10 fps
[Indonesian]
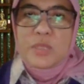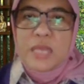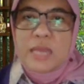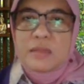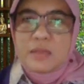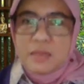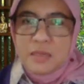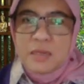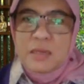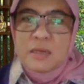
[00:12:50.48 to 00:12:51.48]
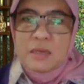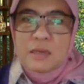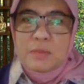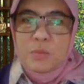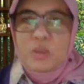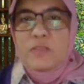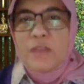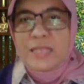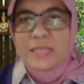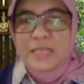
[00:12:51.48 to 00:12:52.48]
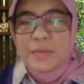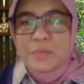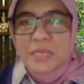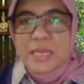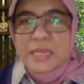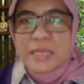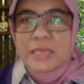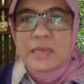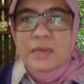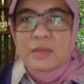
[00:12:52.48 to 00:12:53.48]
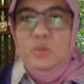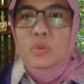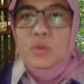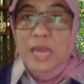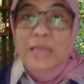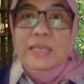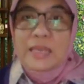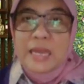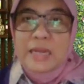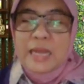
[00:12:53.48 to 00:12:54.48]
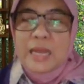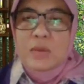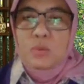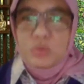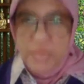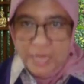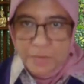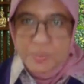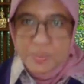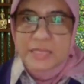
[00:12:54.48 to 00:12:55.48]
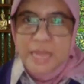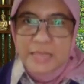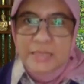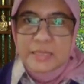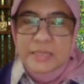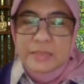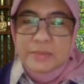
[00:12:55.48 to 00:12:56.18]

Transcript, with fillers: kemudian eh, motivasinya menjadi turun lagi karena urusan administrasi.